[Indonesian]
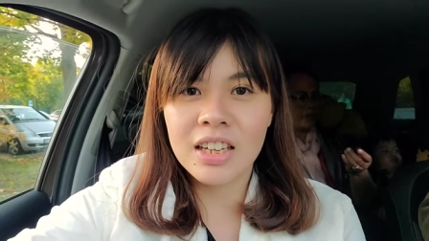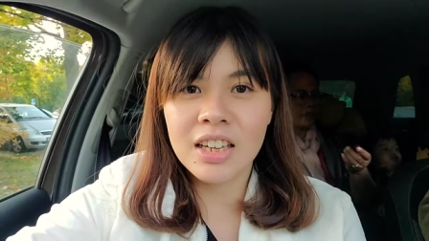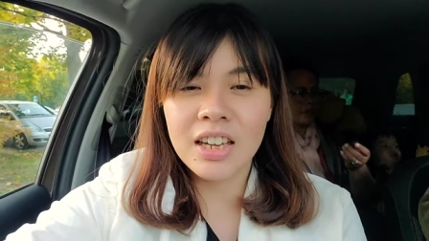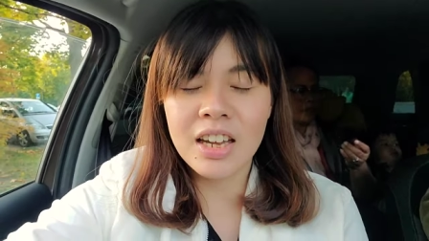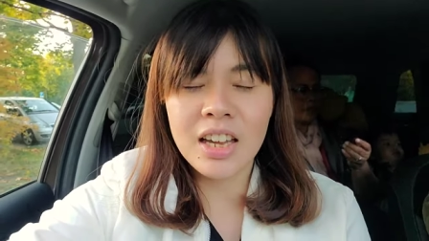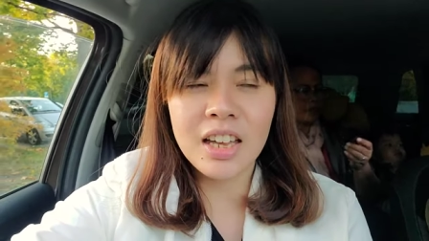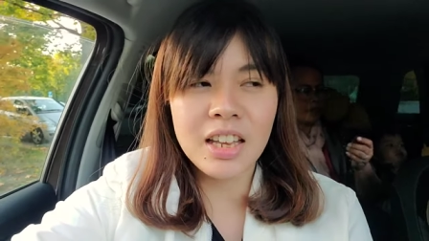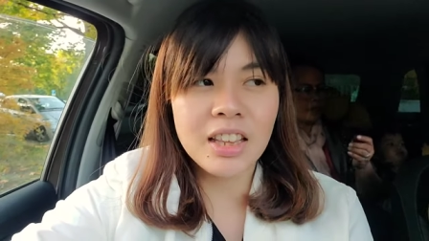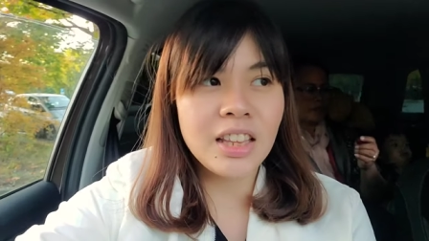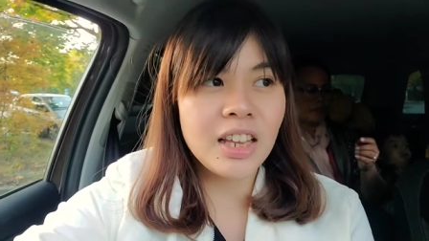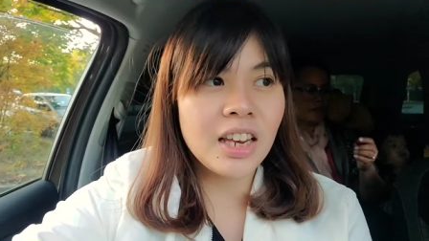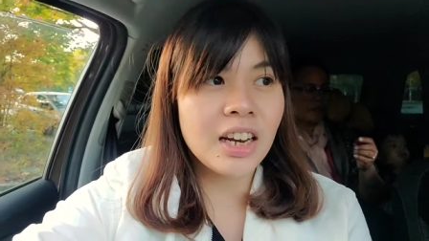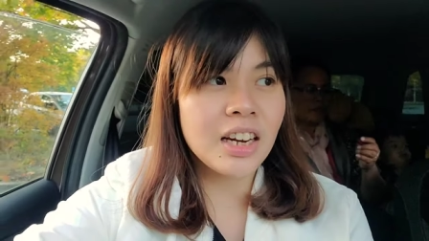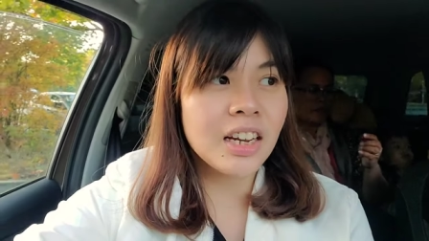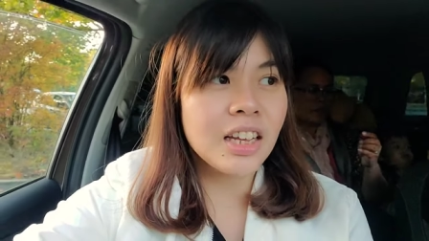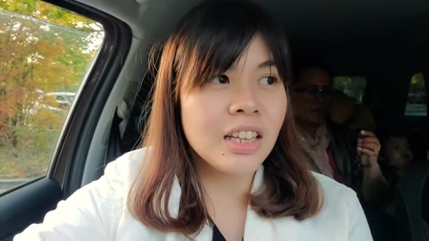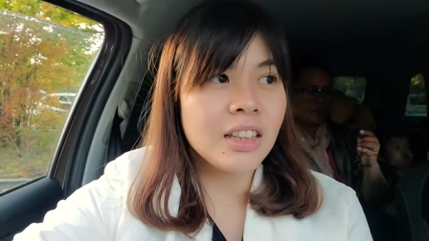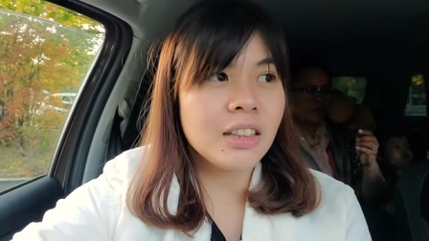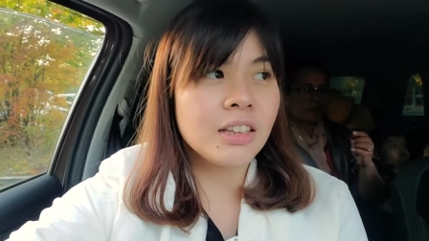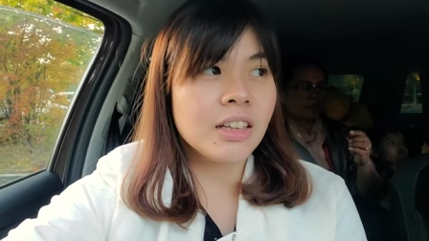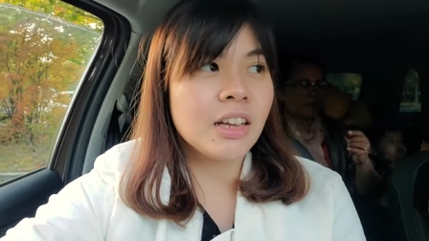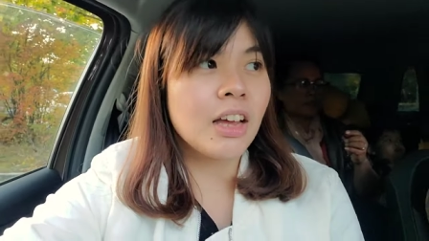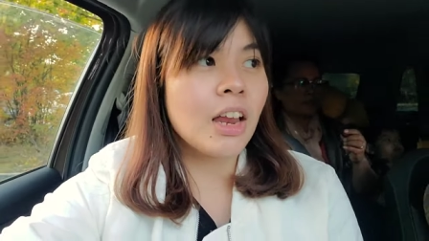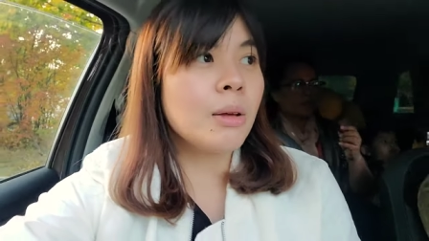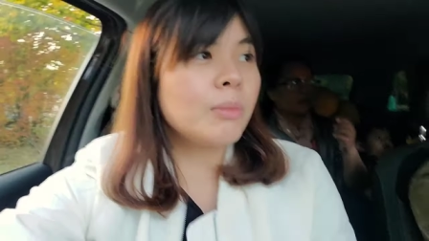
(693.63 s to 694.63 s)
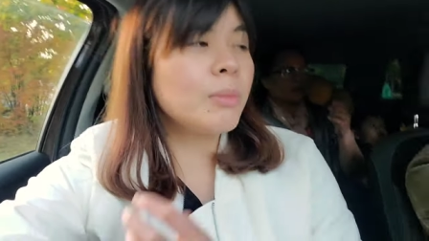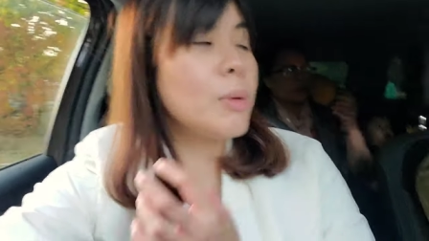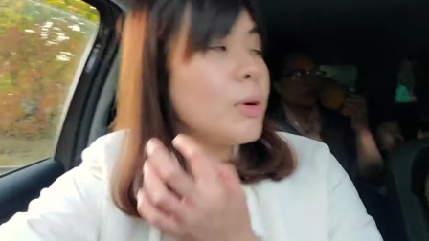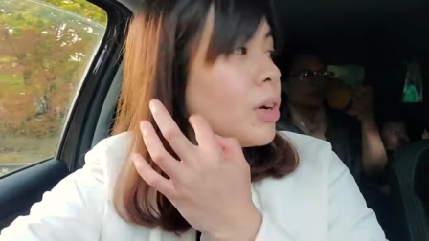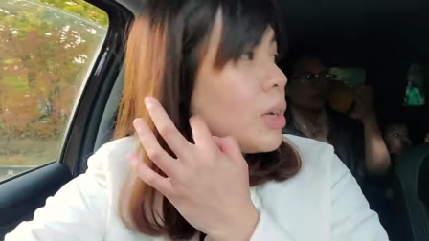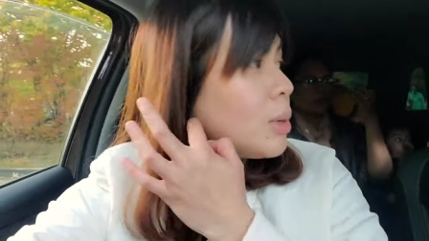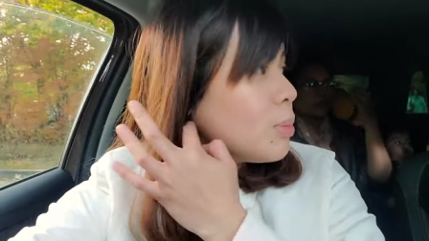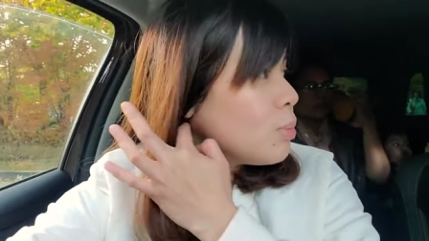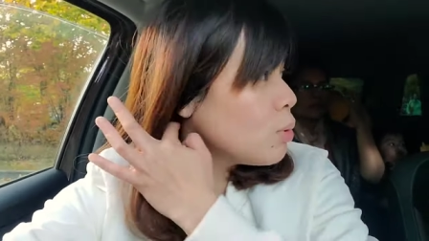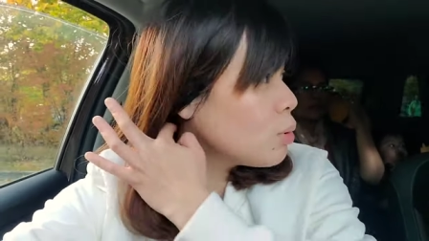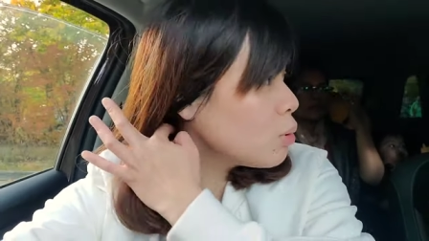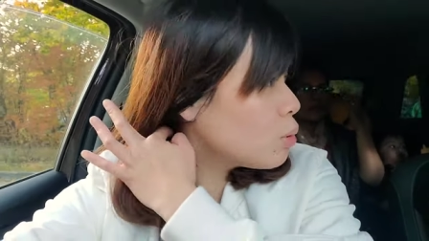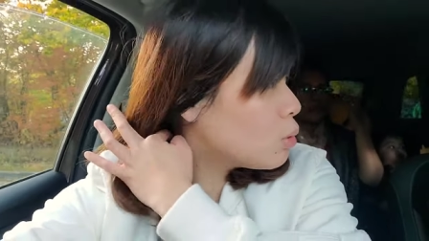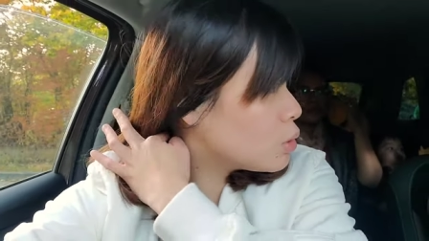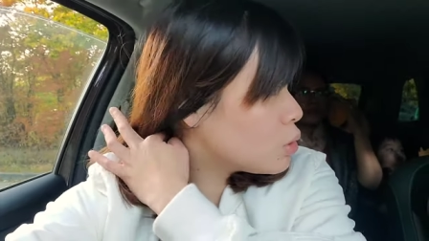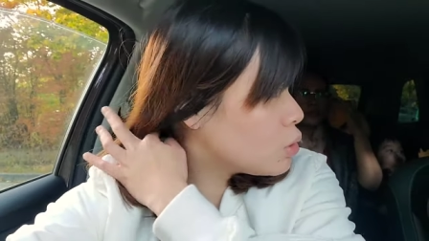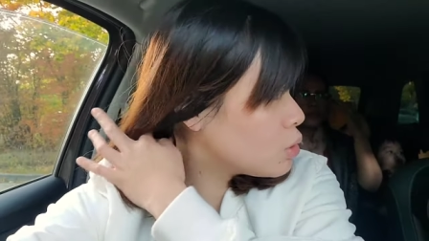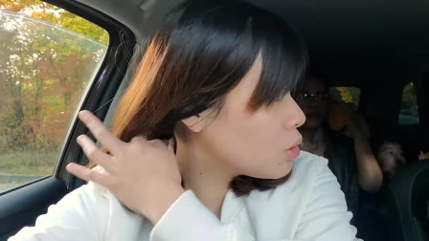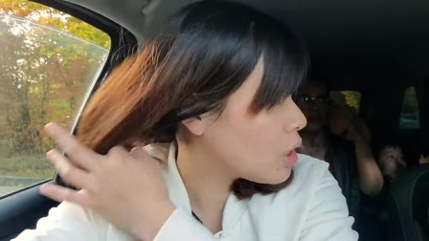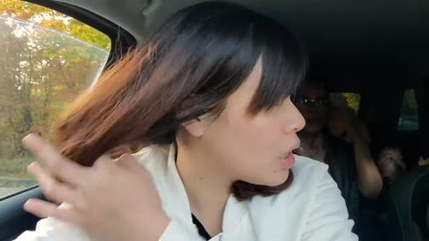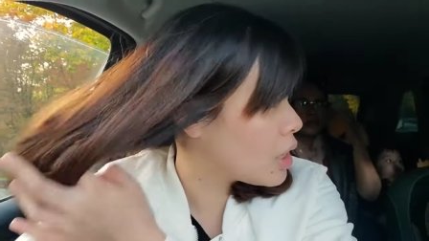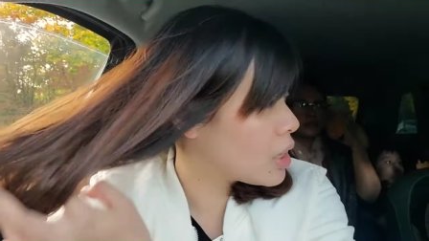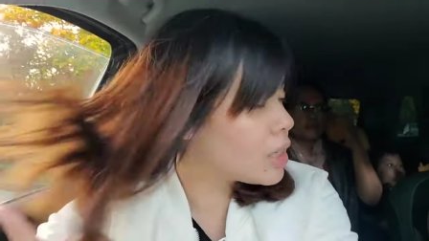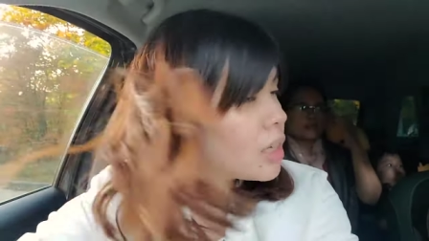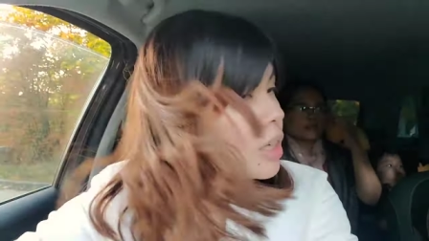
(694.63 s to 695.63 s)
Ya, ntar lihat. Kalau mau
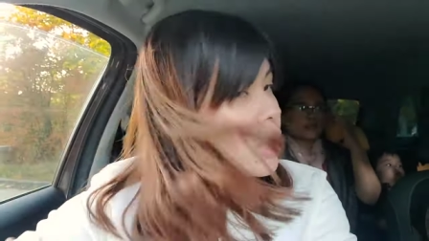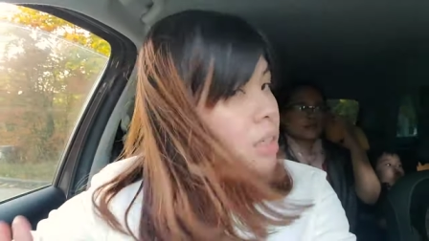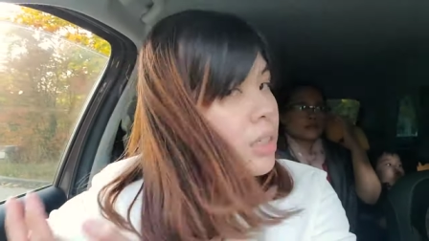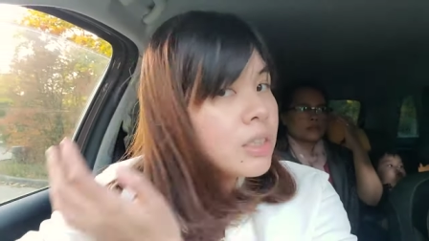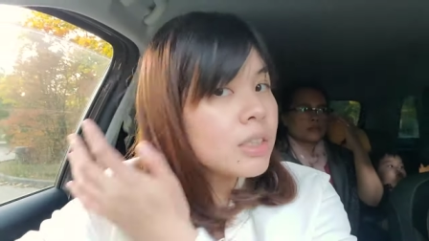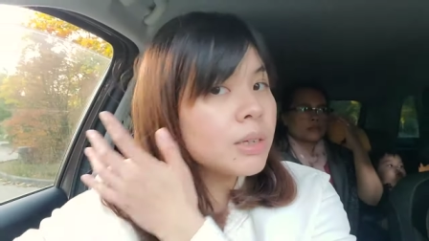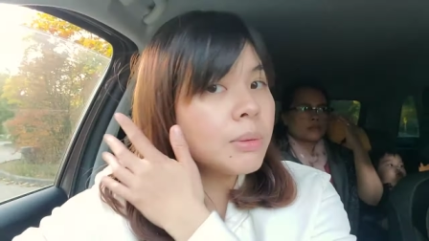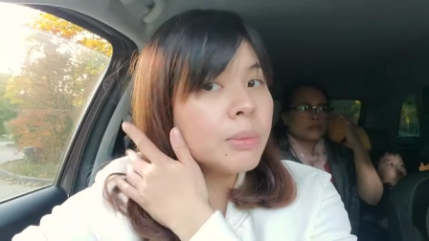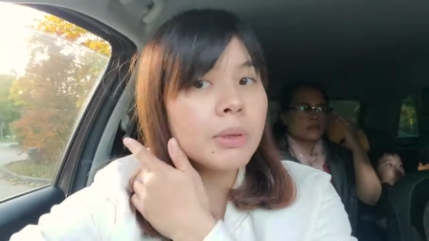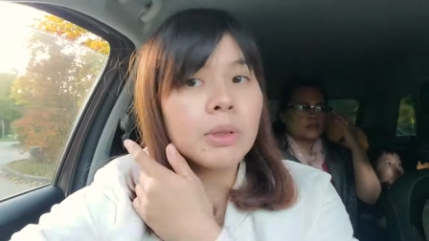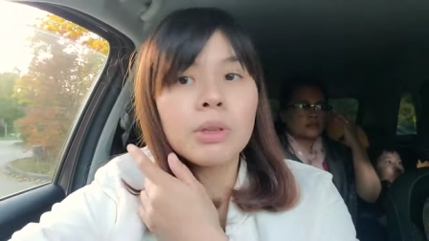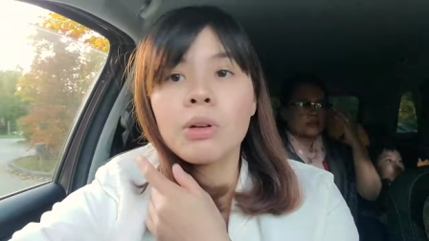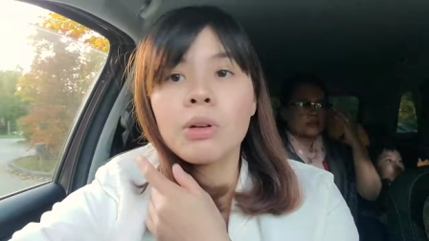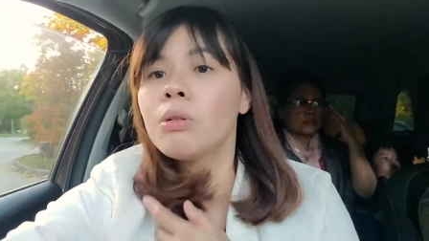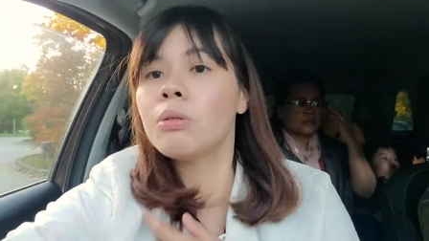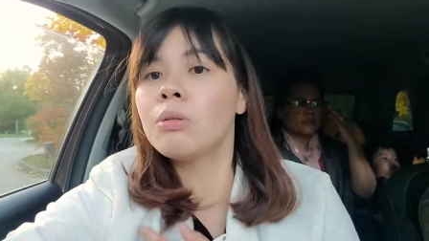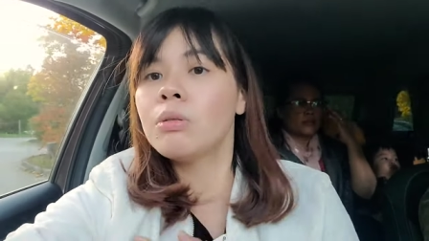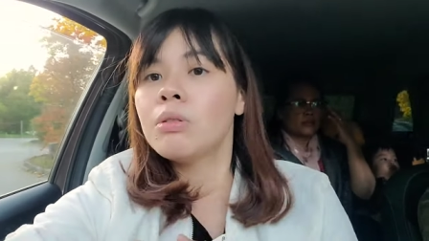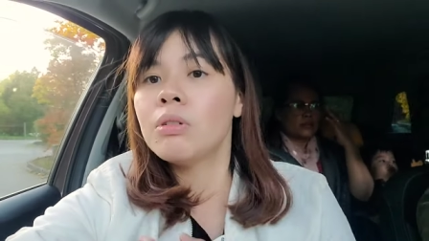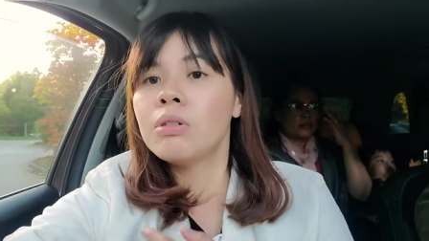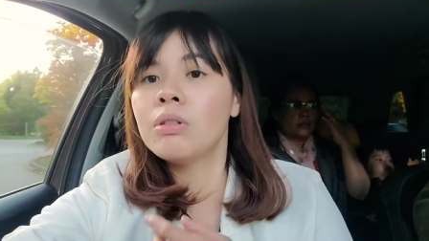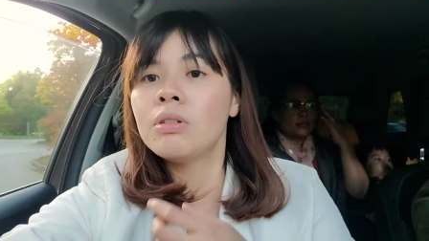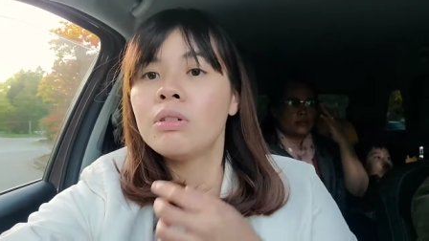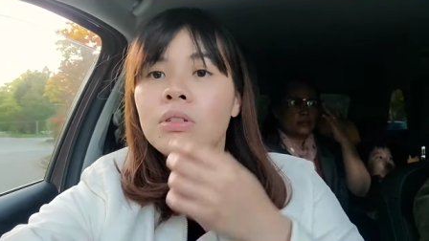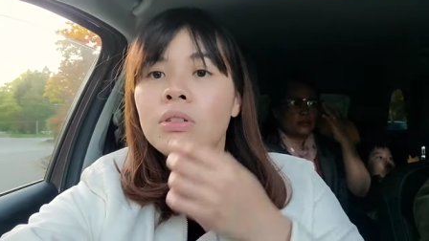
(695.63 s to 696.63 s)
dibungkus juga iya. Siapa tahu